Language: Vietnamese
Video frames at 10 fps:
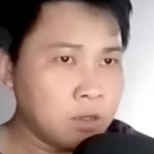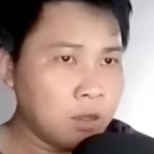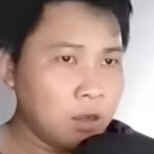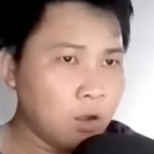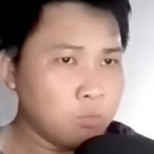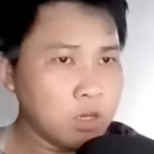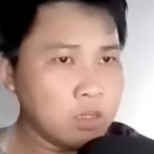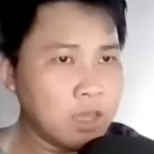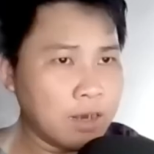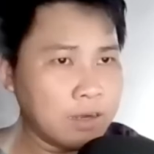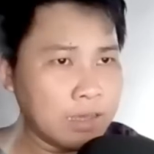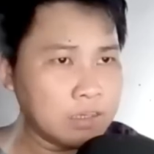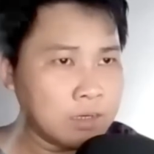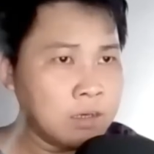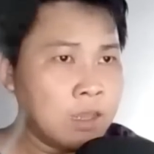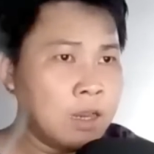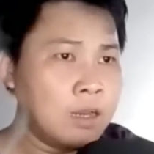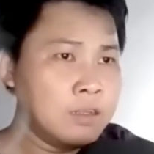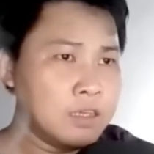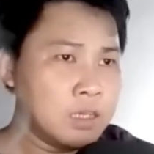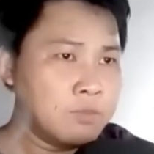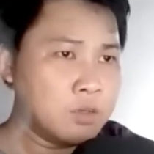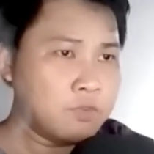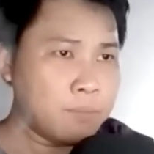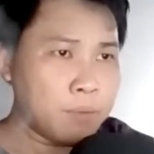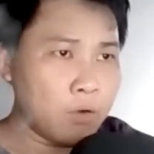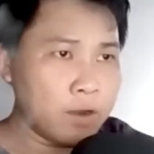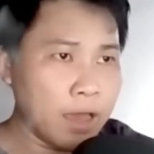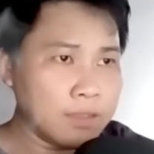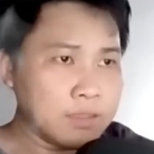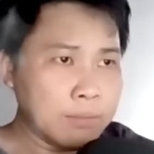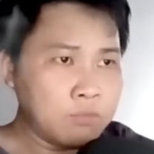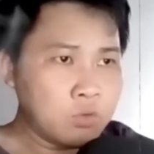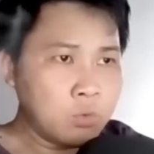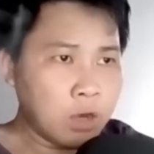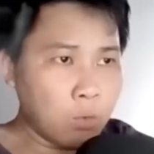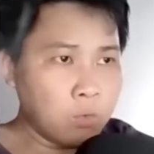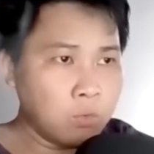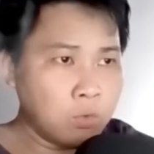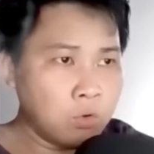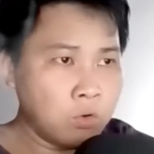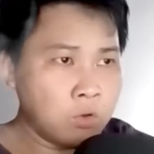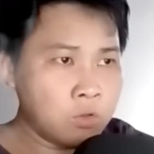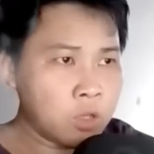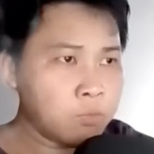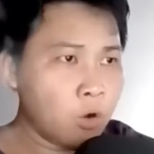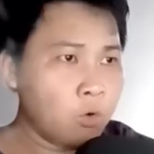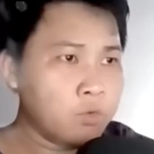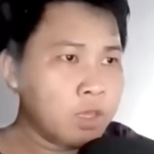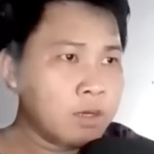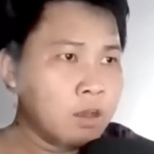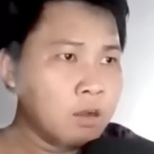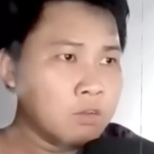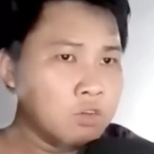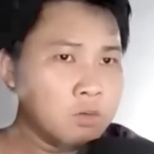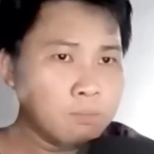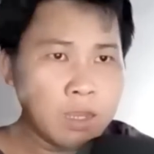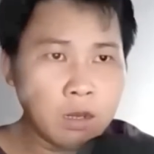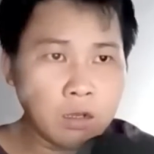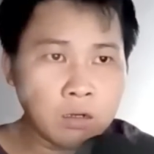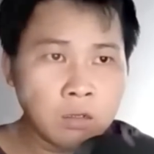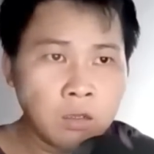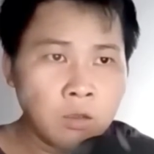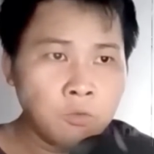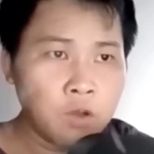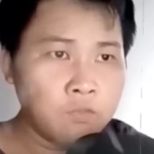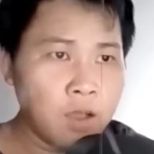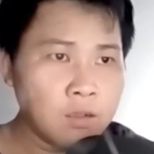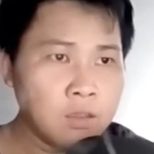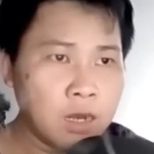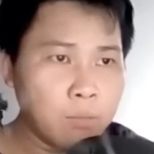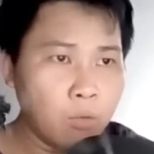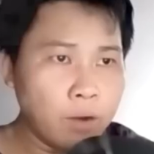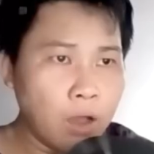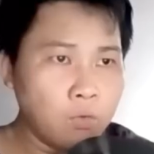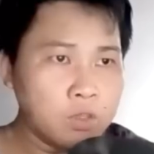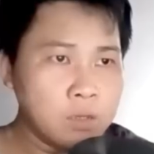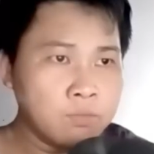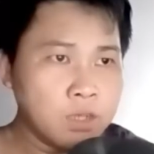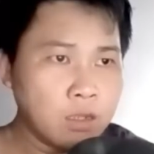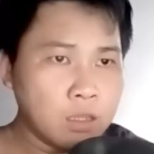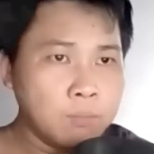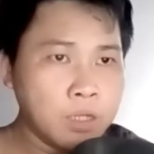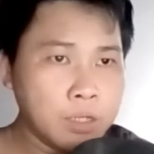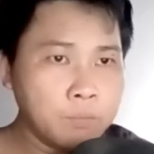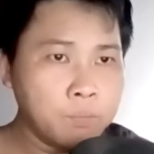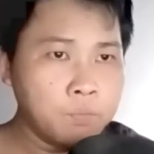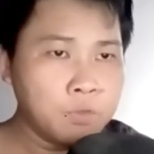Không đợi hắn né tránh thì kim xích pháp bảo đã chém xuống đầu, tốc độ nhanh hơn trước mấy lần, phảng phất như là một đạo kim sắc thiểm điện.